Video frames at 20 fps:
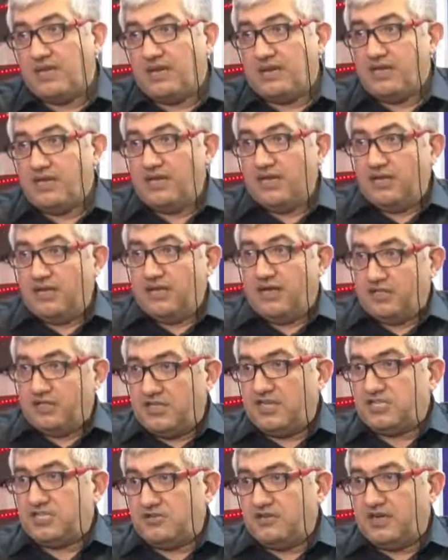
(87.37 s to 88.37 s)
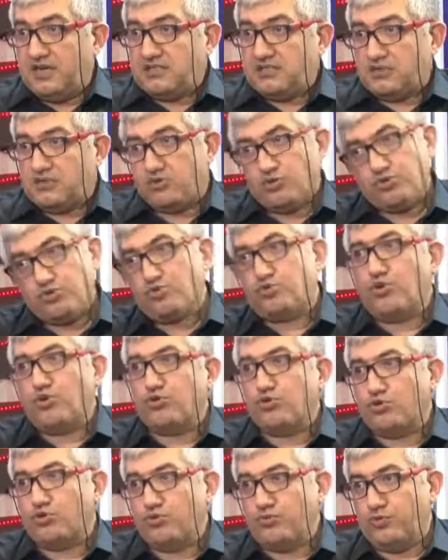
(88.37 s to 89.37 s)
Yani ateşi varsa çocuk
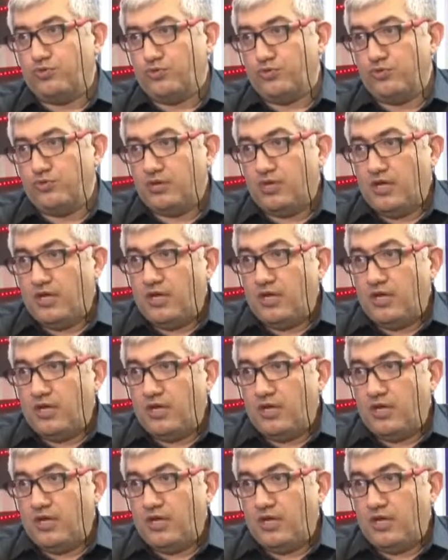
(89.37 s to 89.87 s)
doktoru bulun.